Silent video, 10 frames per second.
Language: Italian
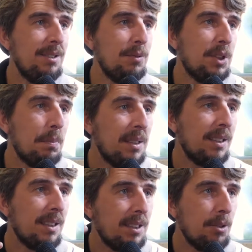dove si
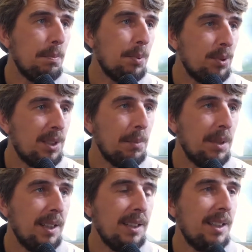pensa che siano
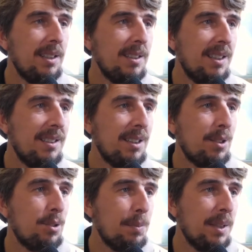impossibili da, da, da, da
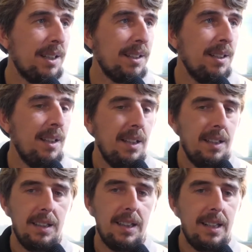superare.
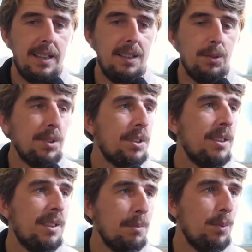In realtà non
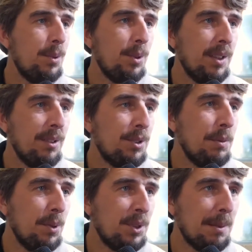esiste muro che non
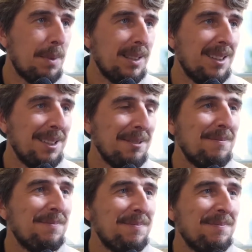si possa abbattere.